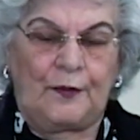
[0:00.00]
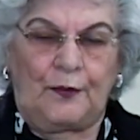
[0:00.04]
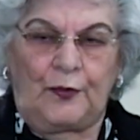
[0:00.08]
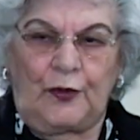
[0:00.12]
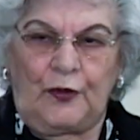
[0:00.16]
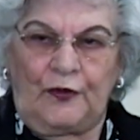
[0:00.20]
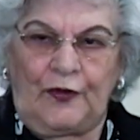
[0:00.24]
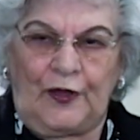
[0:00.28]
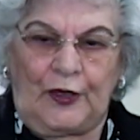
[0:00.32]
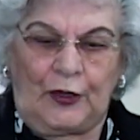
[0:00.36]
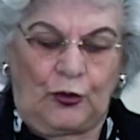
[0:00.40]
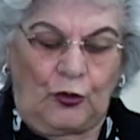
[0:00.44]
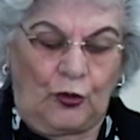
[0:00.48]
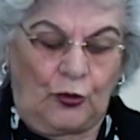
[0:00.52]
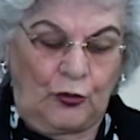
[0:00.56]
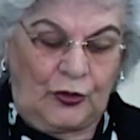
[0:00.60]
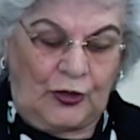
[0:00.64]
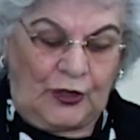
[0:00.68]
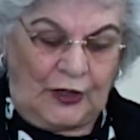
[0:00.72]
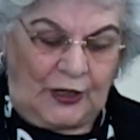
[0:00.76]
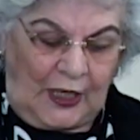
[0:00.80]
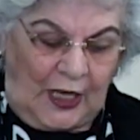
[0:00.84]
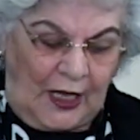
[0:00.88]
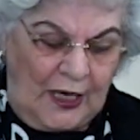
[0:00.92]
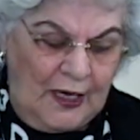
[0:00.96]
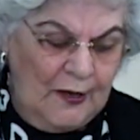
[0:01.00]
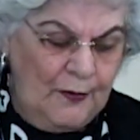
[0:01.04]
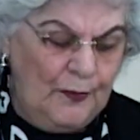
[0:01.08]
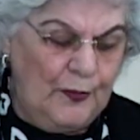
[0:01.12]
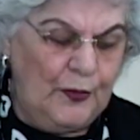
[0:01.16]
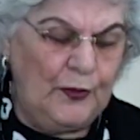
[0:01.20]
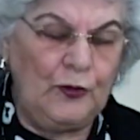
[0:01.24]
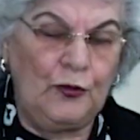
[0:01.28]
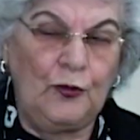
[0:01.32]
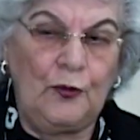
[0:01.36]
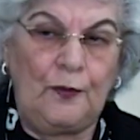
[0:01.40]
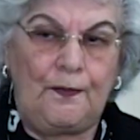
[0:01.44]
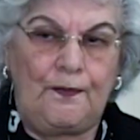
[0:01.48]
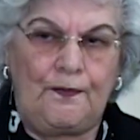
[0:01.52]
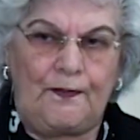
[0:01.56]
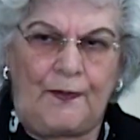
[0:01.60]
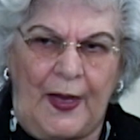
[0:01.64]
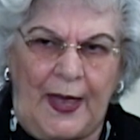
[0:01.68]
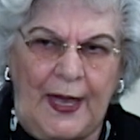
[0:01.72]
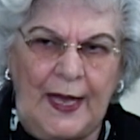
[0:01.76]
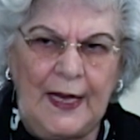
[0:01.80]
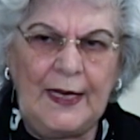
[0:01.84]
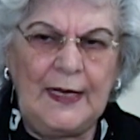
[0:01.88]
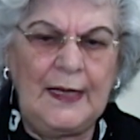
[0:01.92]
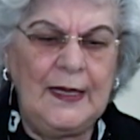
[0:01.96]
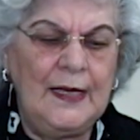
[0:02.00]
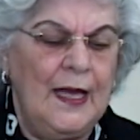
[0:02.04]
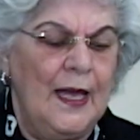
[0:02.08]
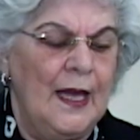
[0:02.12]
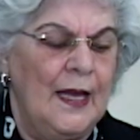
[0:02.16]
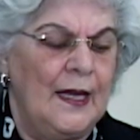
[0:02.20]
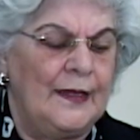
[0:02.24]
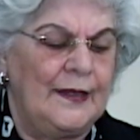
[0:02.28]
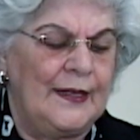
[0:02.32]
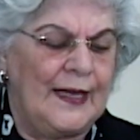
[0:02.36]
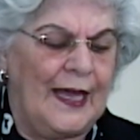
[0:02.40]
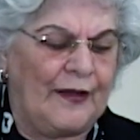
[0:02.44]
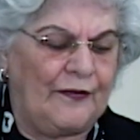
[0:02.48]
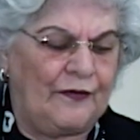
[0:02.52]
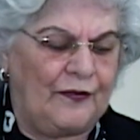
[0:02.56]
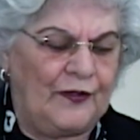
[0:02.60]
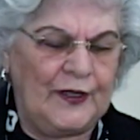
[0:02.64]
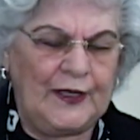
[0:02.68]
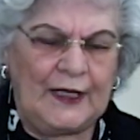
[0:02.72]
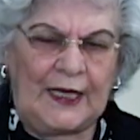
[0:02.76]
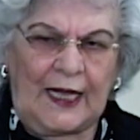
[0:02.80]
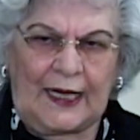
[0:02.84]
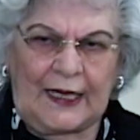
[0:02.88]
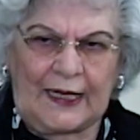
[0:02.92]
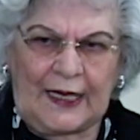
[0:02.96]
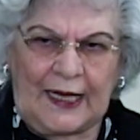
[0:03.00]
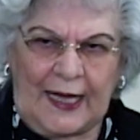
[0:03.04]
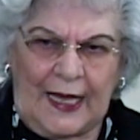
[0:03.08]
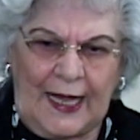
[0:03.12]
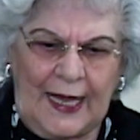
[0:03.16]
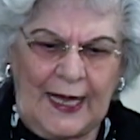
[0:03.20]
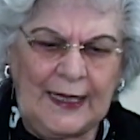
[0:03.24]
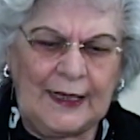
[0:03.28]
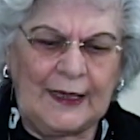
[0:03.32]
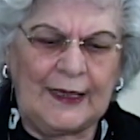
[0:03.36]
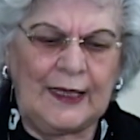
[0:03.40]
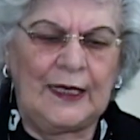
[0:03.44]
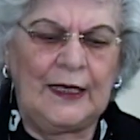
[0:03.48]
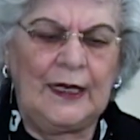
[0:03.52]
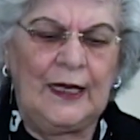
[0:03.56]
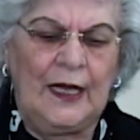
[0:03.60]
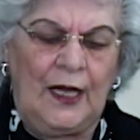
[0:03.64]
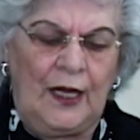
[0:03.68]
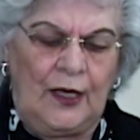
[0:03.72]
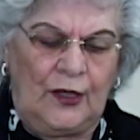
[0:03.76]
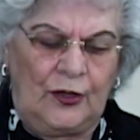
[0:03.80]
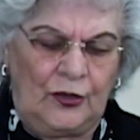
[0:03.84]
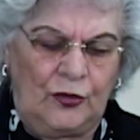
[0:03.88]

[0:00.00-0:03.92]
aproveitou o tempo no bem, na vida reta,